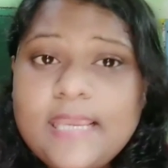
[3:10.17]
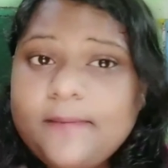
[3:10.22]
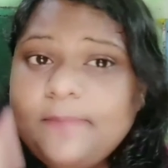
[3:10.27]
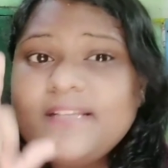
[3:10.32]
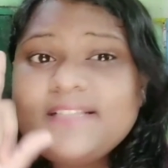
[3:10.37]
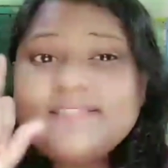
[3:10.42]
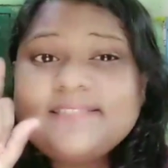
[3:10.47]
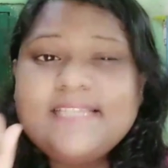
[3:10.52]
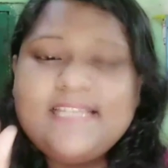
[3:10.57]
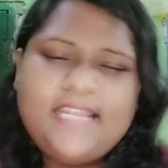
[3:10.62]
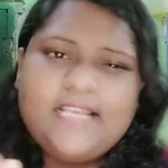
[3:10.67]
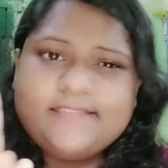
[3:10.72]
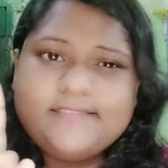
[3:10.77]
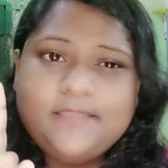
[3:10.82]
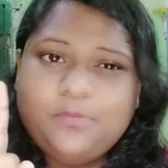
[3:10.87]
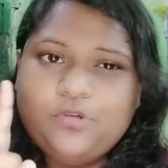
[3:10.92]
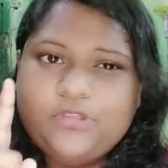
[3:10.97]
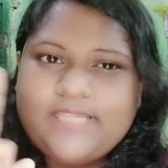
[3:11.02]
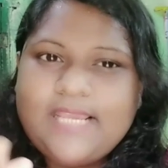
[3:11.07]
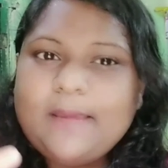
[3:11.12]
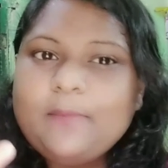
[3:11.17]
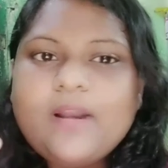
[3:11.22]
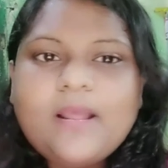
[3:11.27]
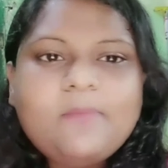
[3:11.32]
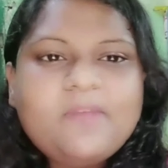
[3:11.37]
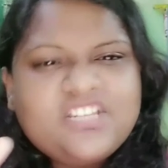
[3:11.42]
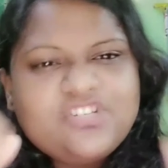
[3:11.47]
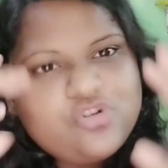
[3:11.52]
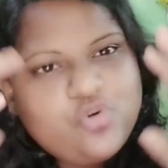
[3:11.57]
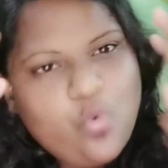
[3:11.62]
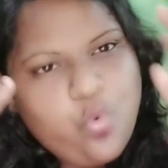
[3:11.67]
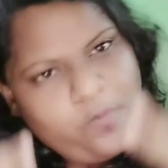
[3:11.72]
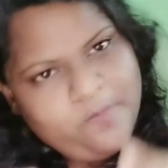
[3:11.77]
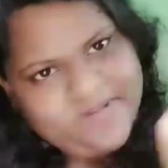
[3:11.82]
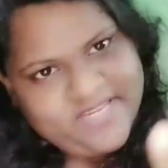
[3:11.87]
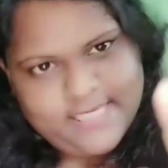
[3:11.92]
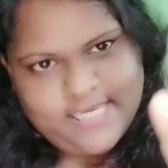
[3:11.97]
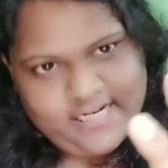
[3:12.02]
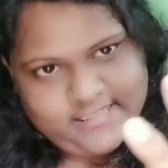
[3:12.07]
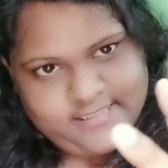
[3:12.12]
এবারে সিরিয়াসলি বলছি এবারে আমার কিছু
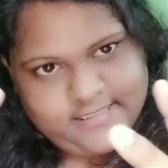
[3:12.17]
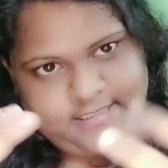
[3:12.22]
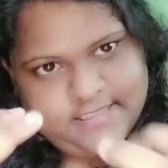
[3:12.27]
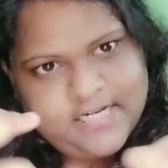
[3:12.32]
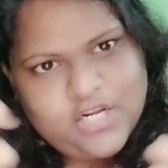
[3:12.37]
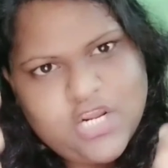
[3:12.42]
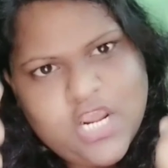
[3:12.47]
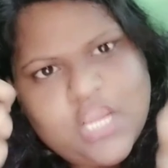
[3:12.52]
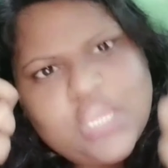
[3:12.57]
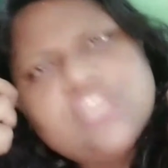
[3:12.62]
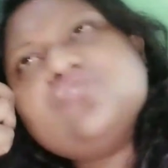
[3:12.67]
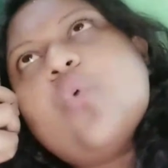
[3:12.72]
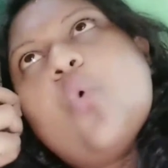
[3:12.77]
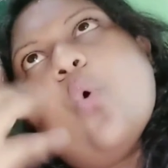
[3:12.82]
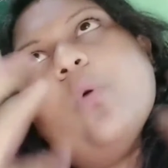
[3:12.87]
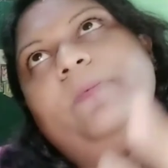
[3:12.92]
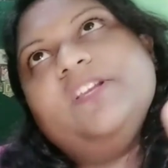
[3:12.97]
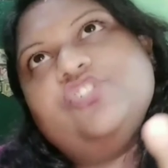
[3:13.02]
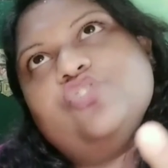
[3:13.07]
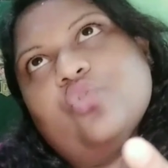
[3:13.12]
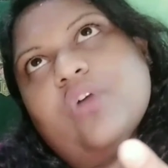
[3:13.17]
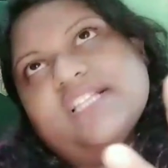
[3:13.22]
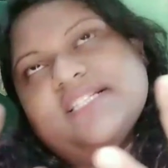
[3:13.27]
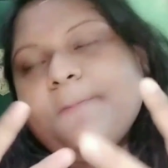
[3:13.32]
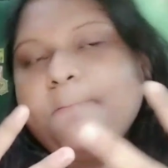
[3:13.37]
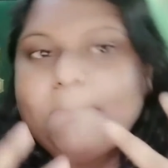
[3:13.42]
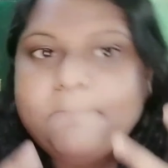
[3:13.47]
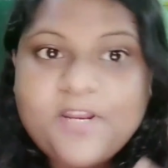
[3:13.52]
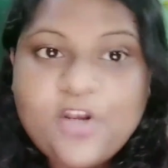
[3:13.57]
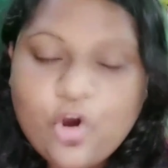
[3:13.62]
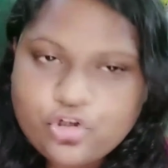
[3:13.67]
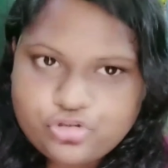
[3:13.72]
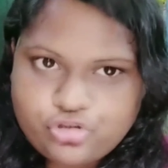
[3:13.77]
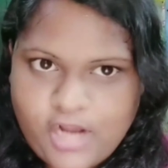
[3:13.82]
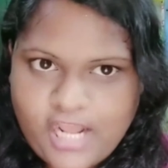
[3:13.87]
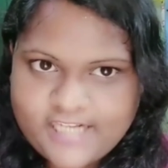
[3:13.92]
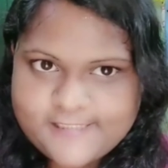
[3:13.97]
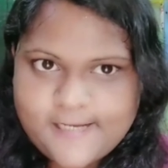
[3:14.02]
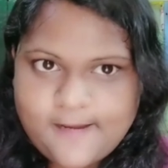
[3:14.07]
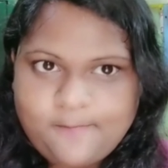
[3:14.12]
হুমকি আছে কিছু অভিযোগ আছে বিরক্ত
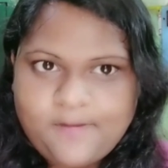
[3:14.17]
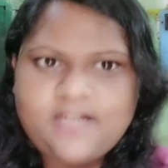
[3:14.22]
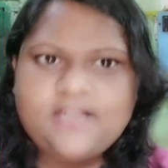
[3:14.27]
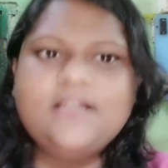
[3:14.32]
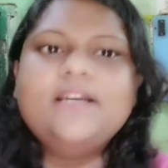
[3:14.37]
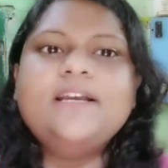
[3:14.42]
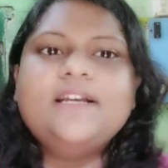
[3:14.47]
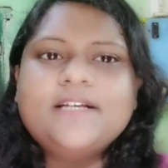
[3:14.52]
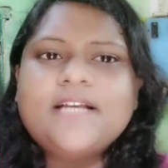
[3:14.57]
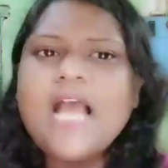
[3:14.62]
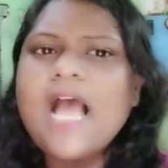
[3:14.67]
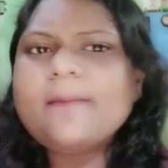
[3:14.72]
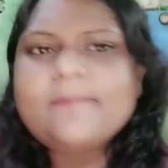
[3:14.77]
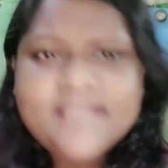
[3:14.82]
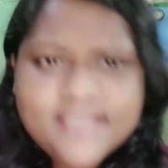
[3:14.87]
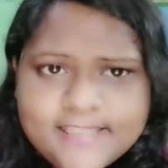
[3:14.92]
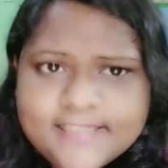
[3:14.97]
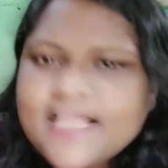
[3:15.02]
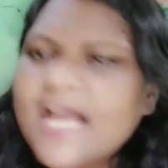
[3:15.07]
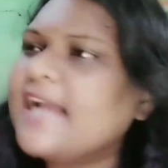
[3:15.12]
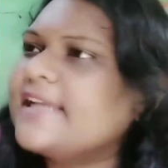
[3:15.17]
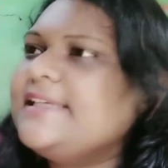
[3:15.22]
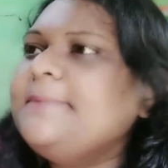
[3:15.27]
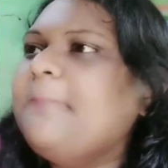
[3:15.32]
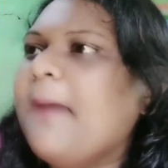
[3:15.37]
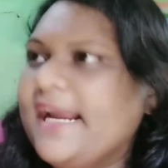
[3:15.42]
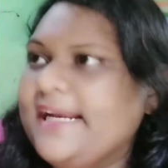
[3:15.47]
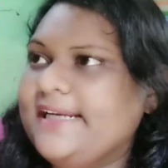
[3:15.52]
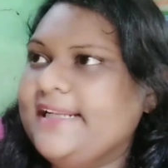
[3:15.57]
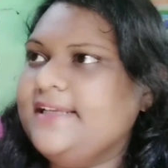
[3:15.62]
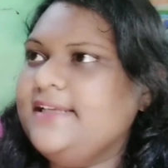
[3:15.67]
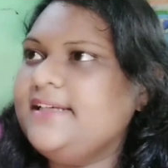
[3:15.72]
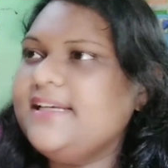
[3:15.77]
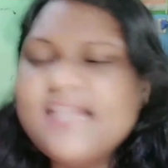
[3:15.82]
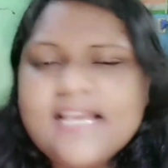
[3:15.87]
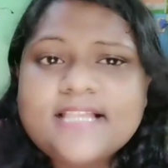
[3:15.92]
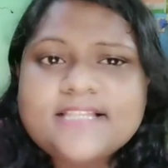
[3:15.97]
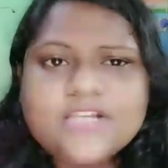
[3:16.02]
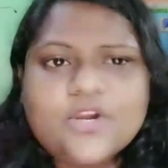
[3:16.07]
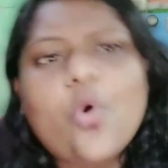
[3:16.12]
লাগছে আমার আমি থাকি বাইরে
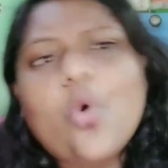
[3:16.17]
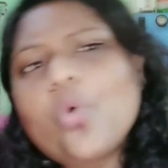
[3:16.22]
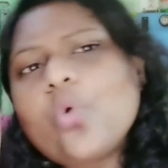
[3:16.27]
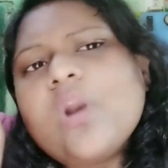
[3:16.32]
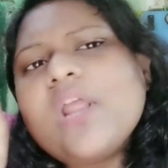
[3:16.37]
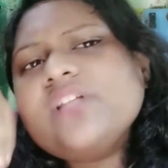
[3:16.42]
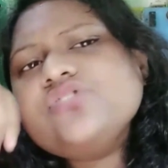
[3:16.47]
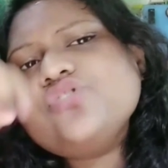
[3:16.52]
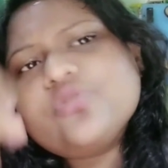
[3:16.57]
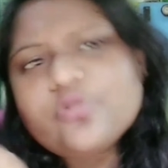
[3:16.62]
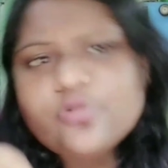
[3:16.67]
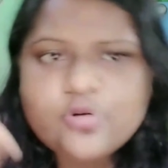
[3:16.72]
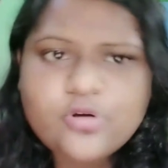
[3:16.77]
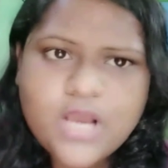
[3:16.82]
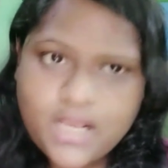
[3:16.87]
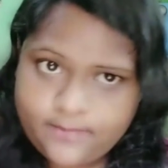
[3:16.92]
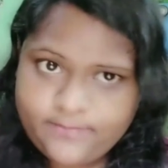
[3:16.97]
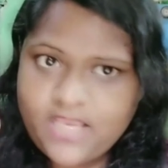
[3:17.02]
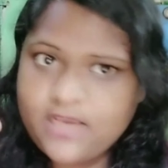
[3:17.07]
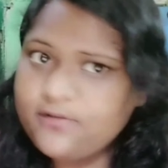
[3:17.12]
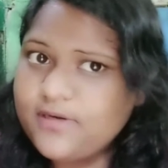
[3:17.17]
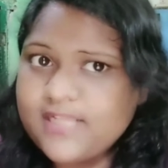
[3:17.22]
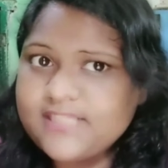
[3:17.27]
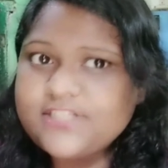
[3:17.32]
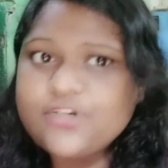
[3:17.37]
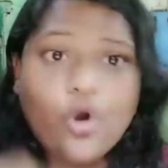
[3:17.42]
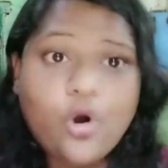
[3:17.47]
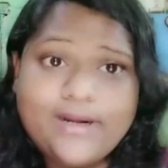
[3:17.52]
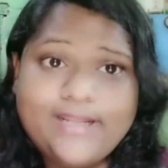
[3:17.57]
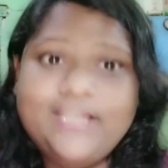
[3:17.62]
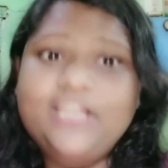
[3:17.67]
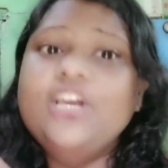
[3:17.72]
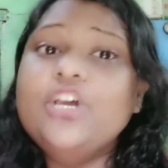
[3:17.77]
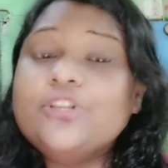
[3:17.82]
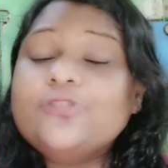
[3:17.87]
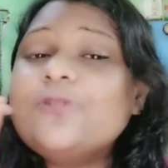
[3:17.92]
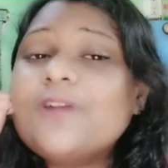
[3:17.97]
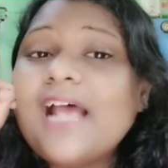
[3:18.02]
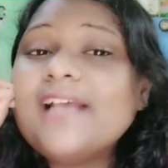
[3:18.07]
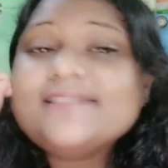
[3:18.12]
ঠিক আছে করোনার জন্য আমি এখন আছি ঘরে
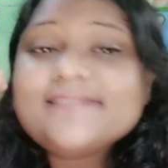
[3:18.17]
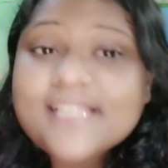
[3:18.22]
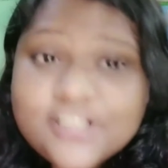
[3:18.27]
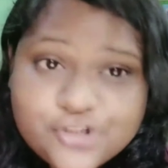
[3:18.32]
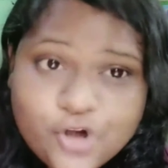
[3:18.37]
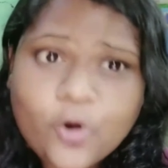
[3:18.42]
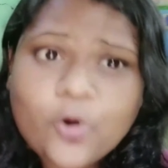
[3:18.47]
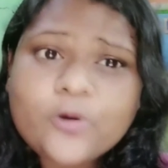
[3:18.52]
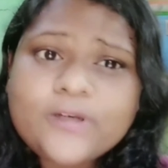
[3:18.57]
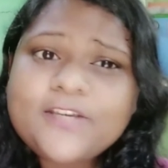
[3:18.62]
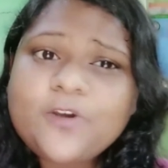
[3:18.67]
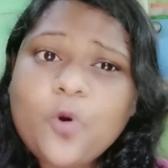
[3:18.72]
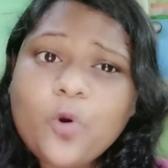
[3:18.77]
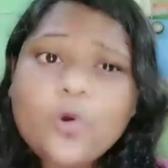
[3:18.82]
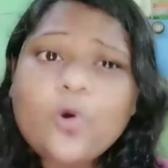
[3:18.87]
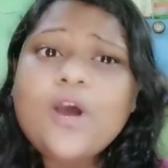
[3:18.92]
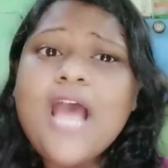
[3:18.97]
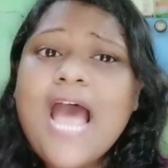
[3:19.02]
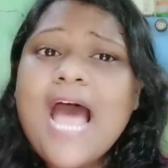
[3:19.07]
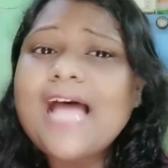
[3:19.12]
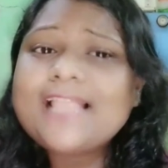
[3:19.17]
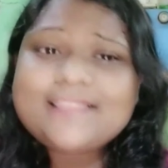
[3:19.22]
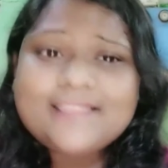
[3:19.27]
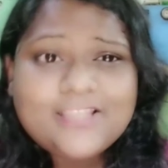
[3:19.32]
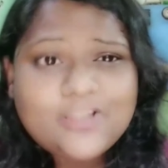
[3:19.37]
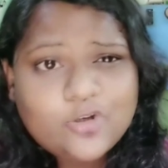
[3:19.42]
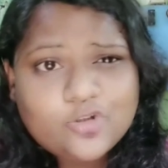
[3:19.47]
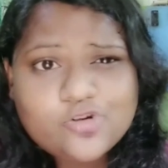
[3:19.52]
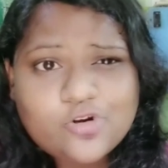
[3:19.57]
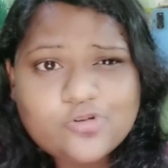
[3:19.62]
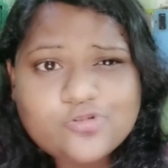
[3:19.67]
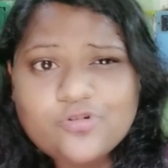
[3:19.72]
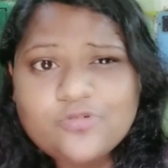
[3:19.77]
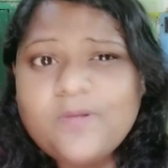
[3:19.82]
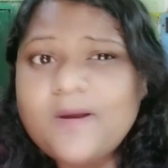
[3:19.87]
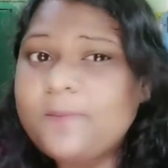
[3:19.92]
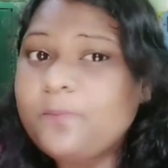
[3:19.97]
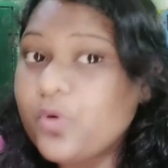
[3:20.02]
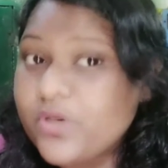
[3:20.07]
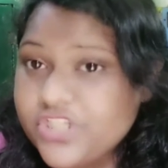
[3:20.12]
তো রাস্তায় যখনই কোনো আত্মীয় স্বজন
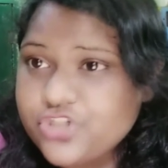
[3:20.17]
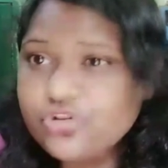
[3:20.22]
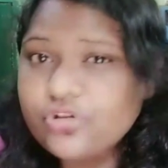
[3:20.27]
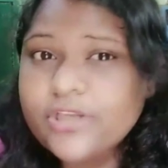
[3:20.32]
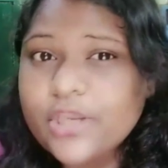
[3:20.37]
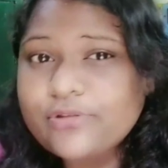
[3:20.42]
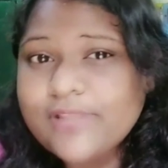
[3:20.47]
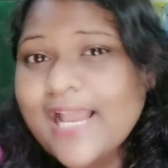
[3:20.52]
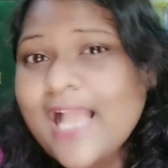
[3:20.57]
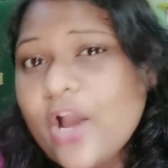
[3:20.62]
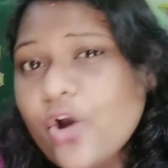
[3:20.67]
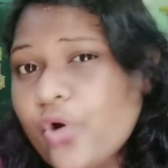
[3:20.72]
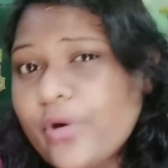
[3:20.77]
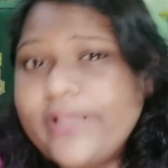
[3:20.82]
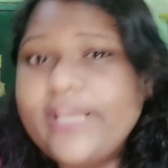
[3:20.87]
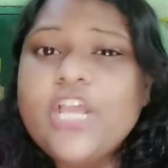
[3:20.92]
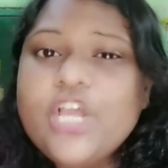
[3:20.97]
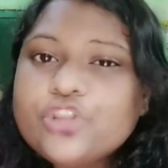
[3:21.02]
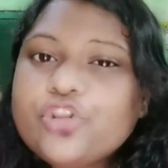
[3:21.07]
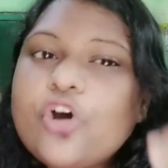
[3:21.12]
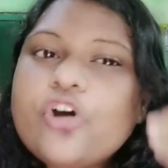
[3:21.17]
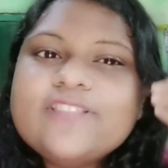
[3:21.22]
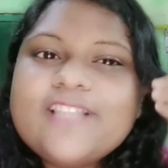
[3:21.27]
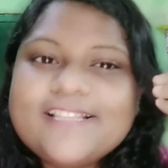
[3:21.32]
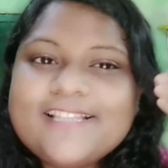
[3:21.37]
বা পরিচিত কেউ দেখা করে তখন